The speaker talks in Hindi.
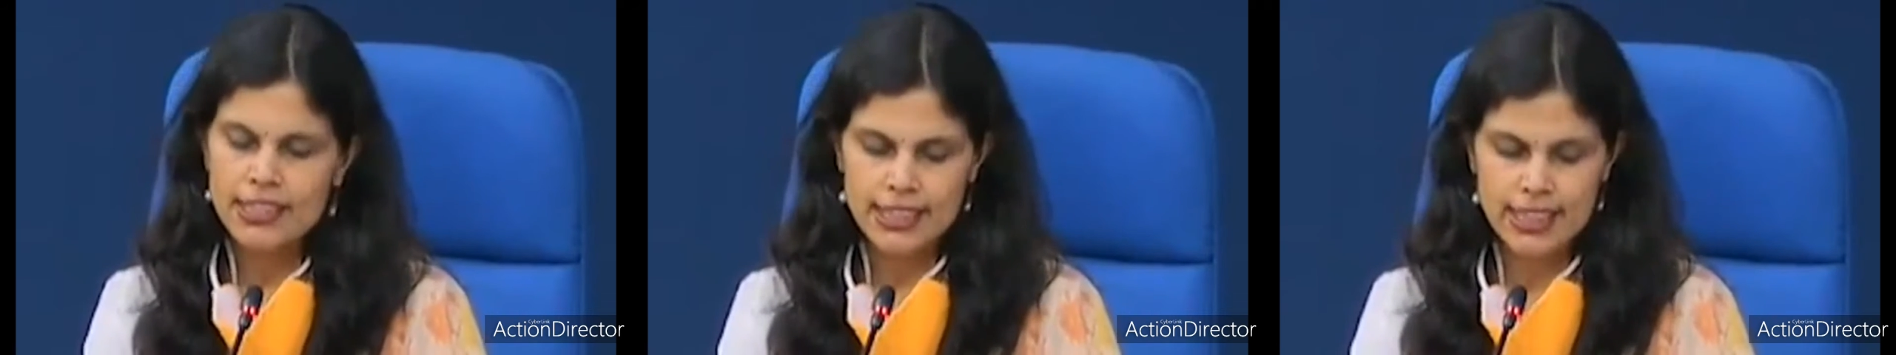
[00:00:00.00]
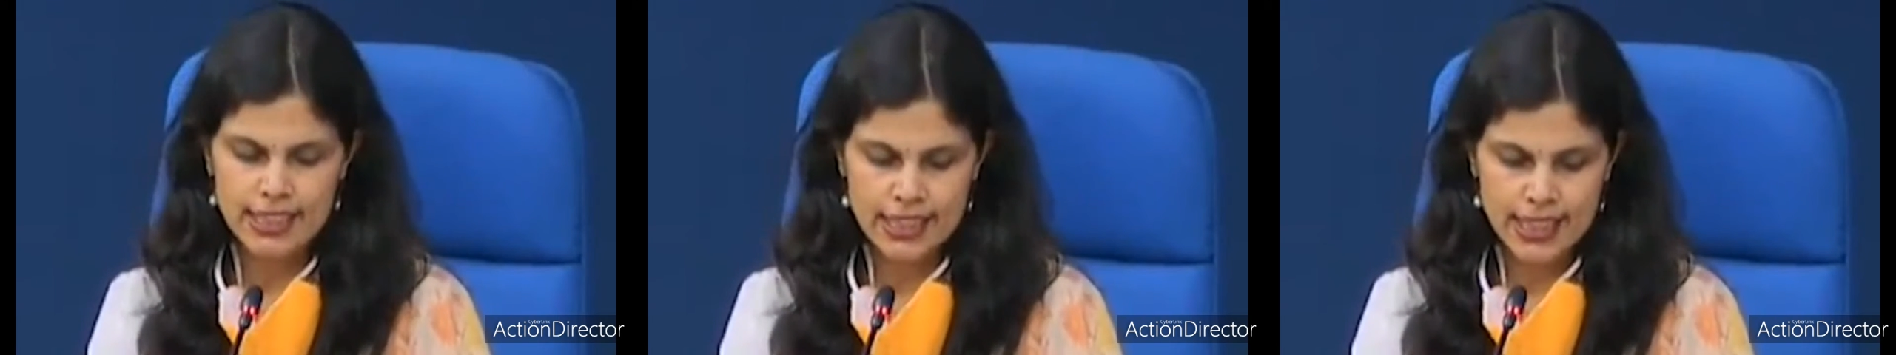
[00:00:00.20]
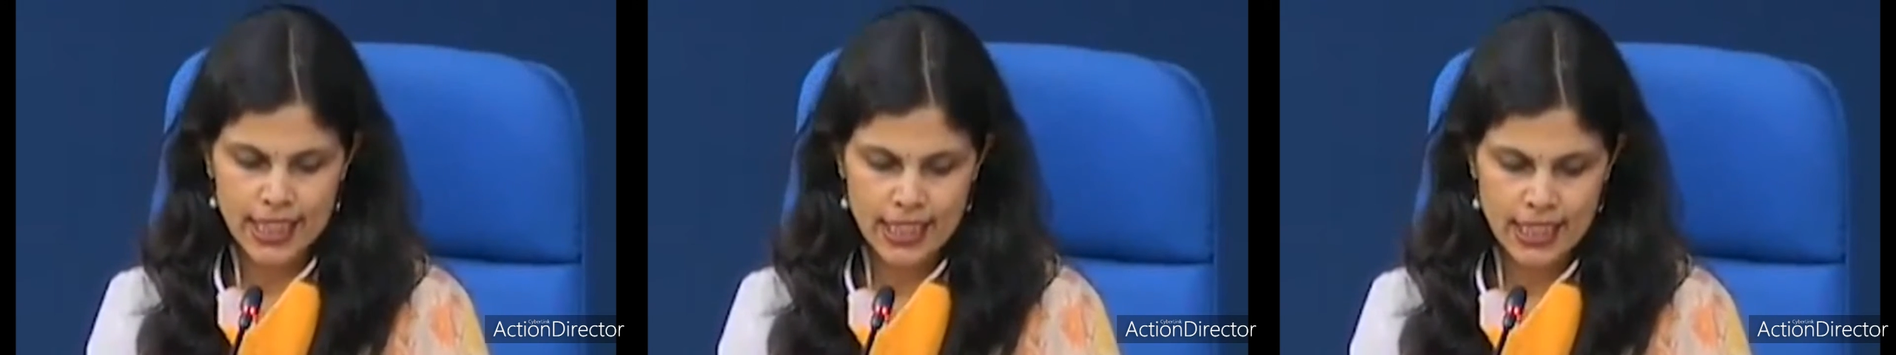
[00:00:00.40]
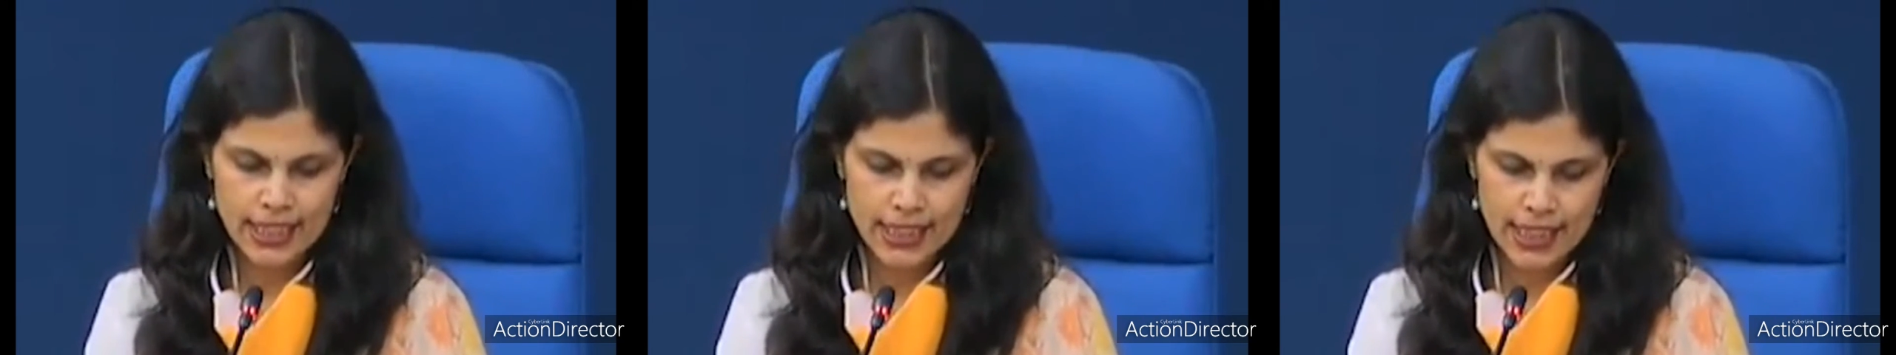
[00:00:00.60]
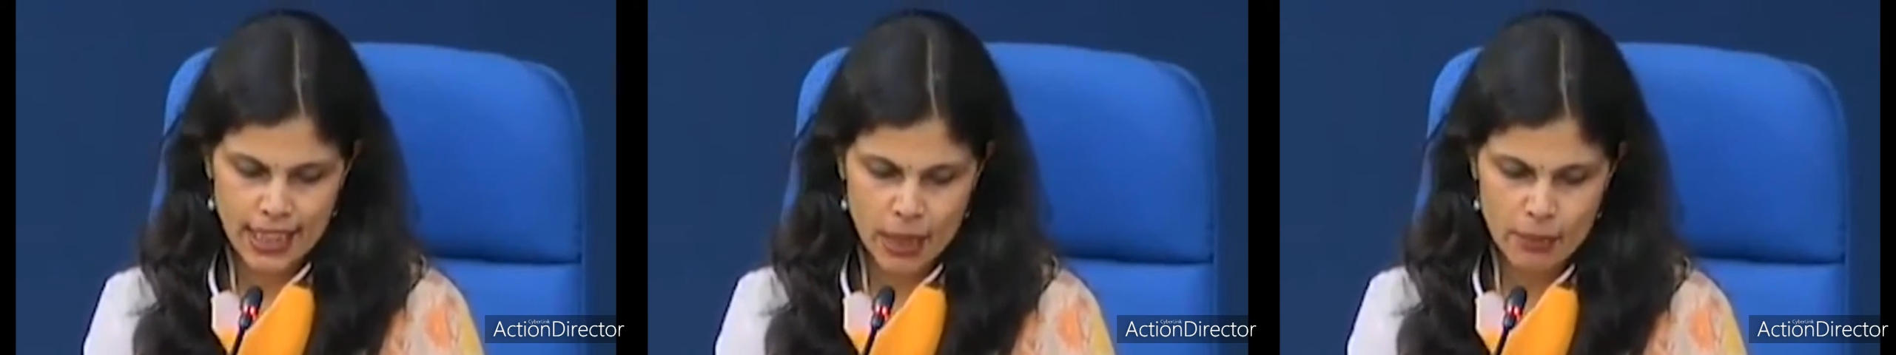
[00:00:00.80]
जिसके लिए
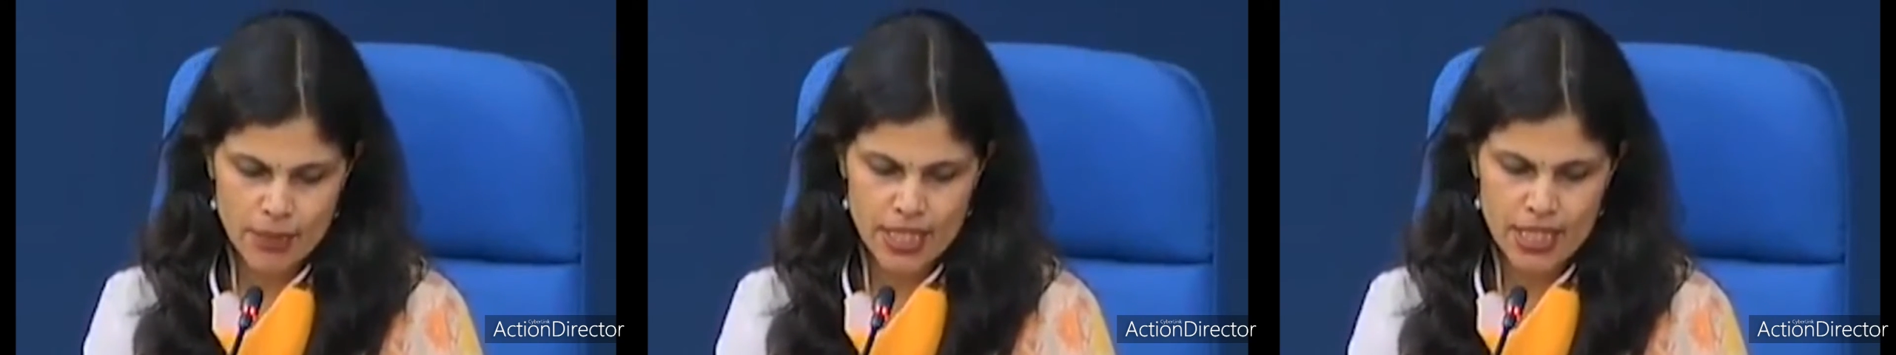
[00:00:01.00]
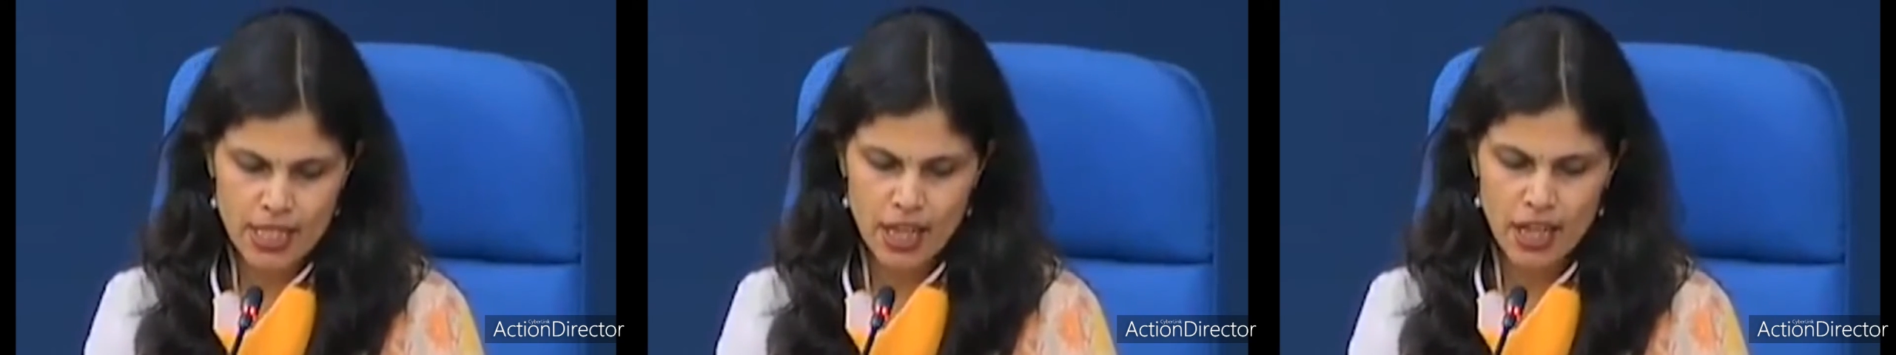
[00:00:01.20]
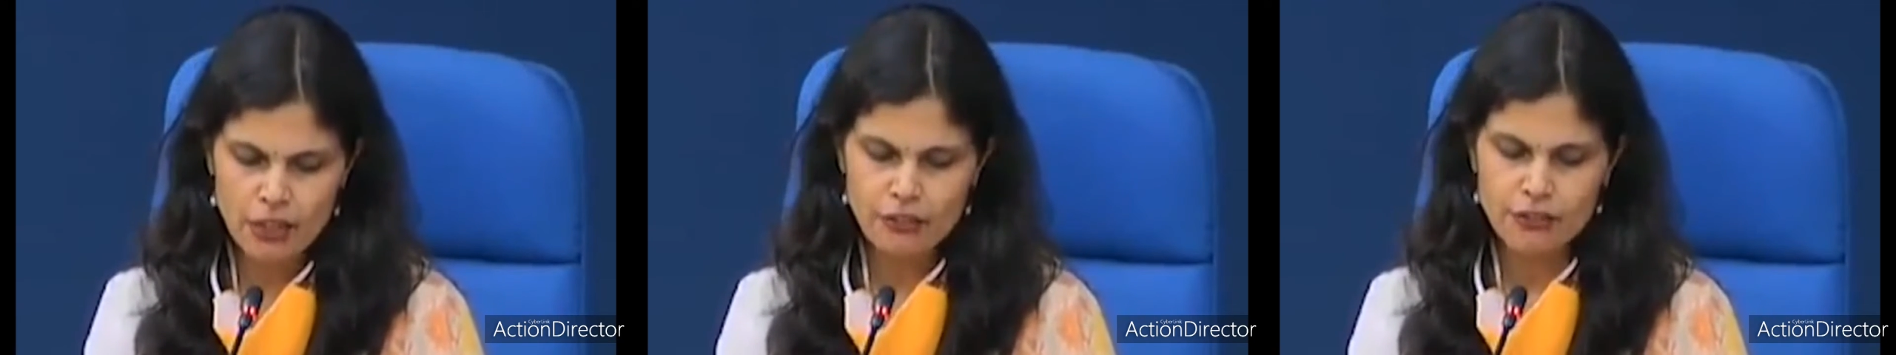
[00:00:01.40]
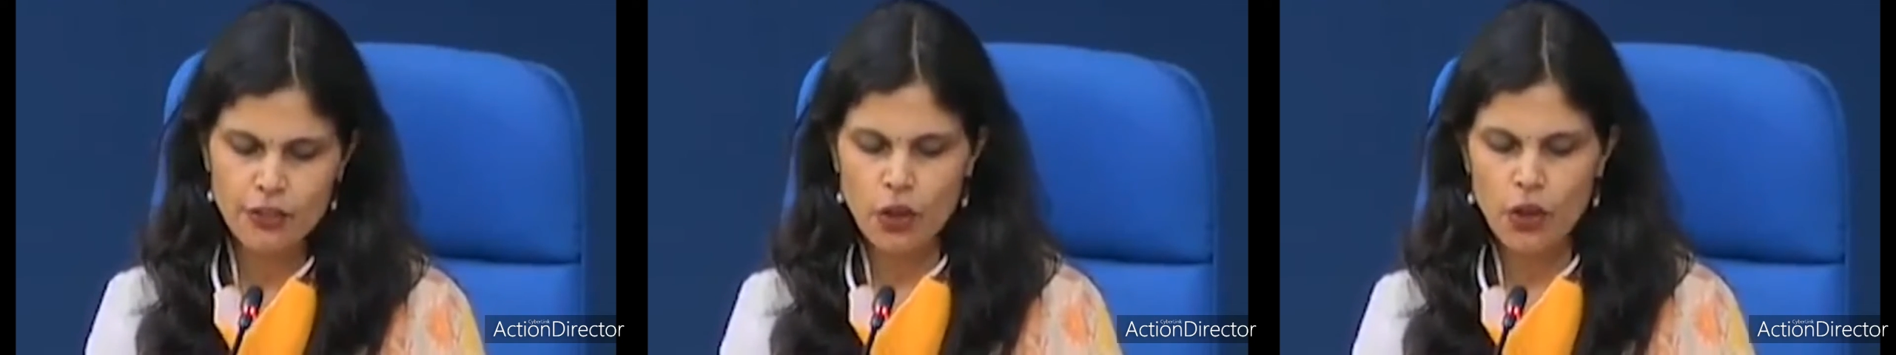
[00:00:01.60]
निगम स्टाफ